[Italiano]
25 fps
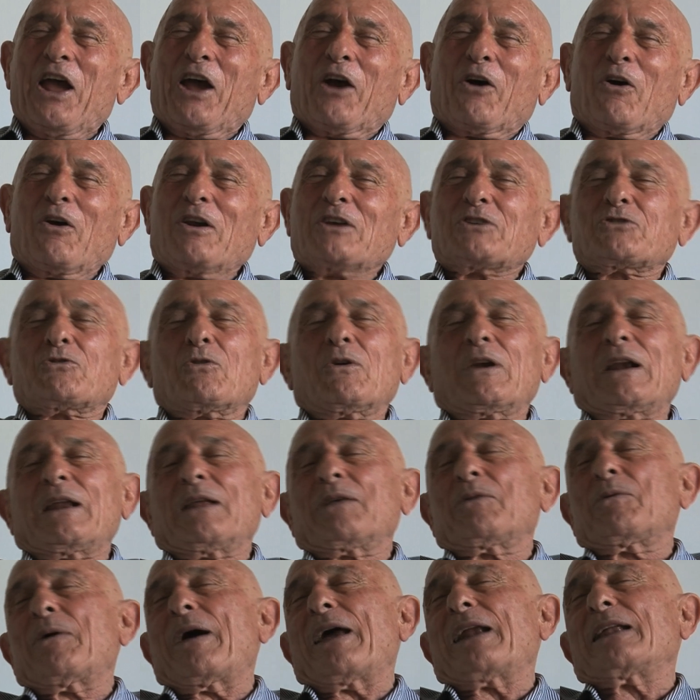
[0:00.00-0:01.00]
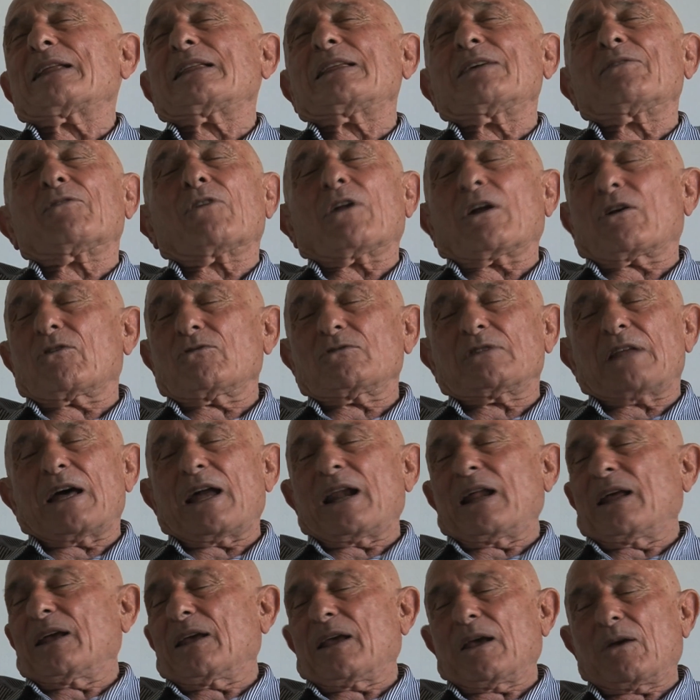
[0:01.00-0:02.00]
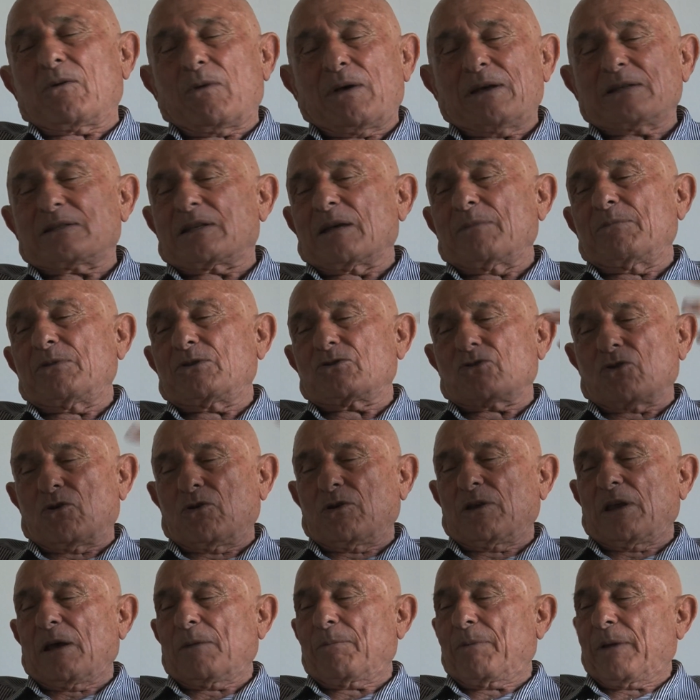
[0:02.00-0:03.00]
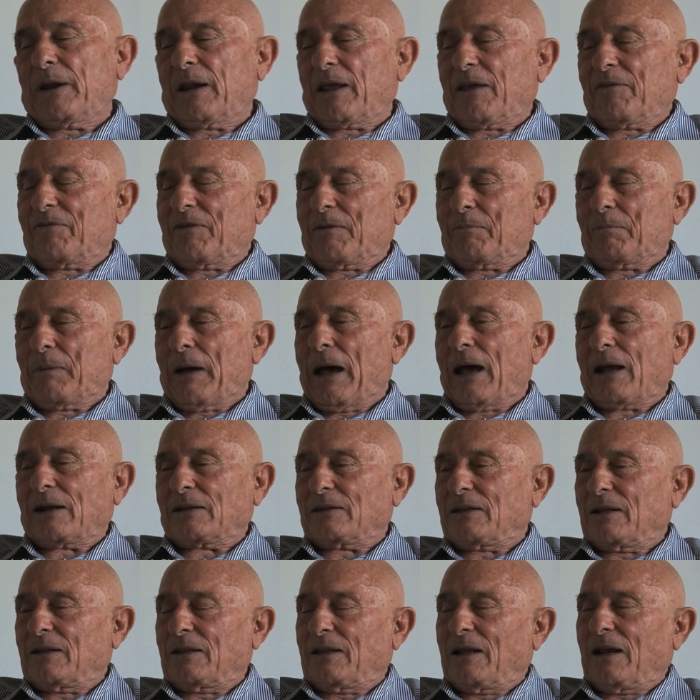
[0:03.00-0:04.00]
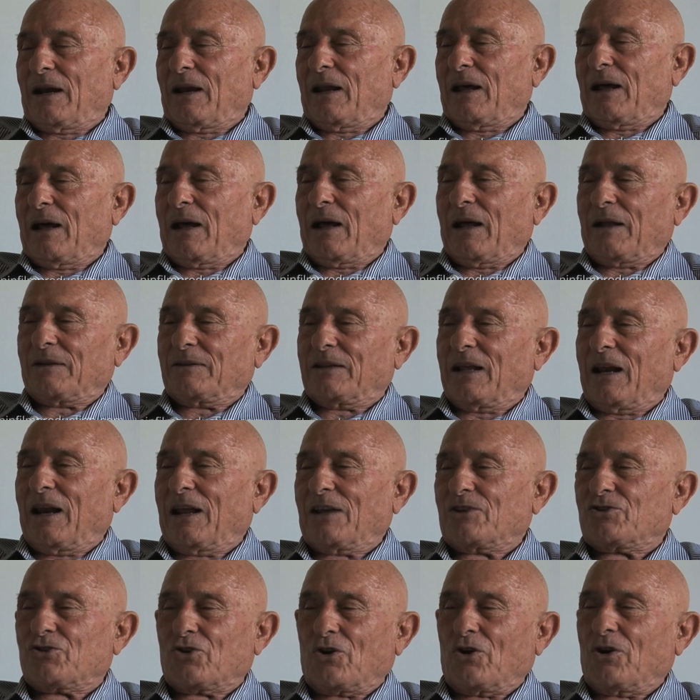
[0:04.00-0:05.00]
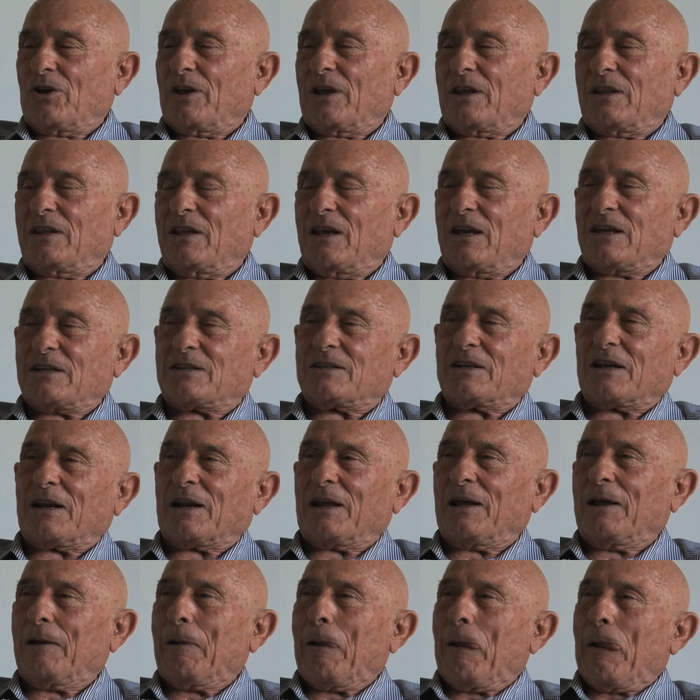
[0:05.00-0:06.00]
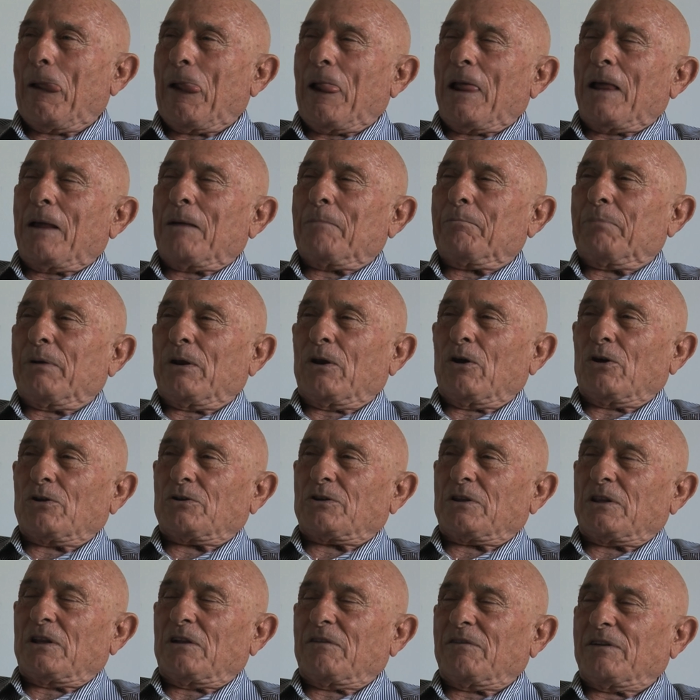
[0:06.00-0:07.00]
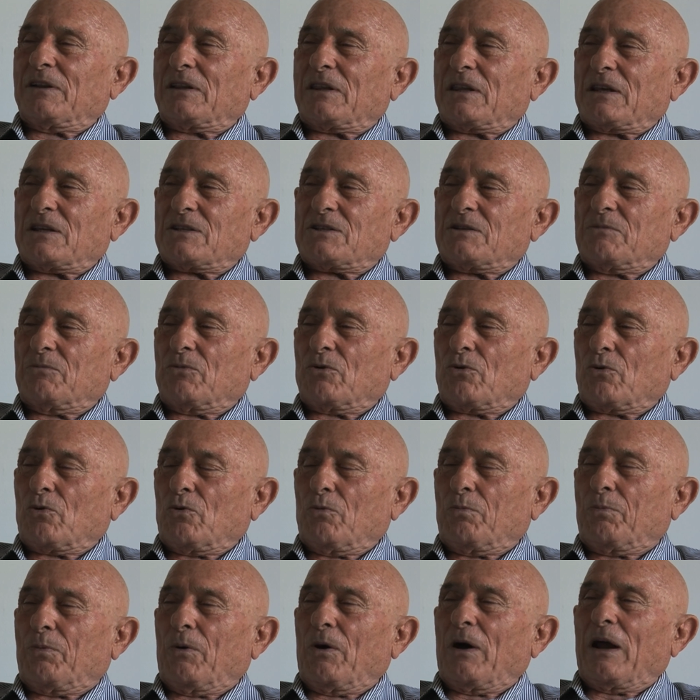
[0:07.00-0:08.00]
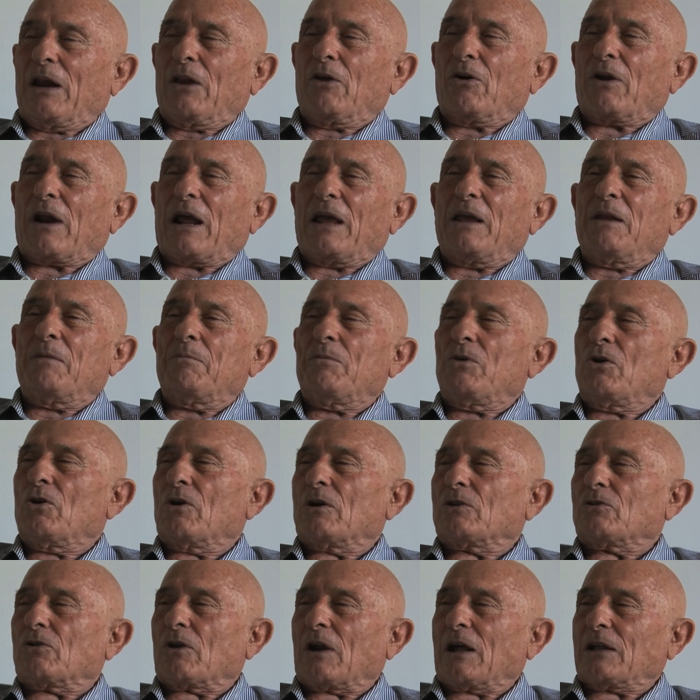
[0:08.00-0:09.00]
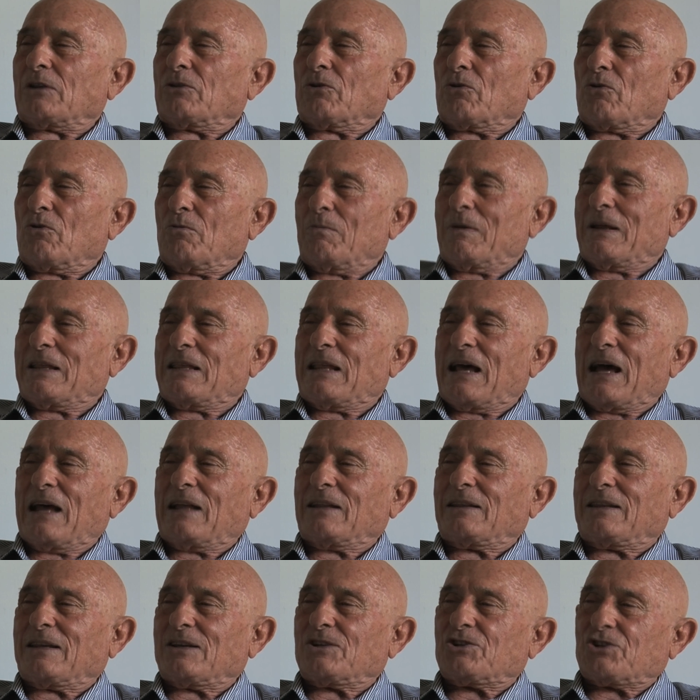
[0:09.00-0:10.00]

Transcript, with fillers: con la scuola di guerra devo raccontare anche questa, bisogna, perché fa parte della, della gioia di essere piloti del ventesimo gruppo. Allora, il mio adorato comandante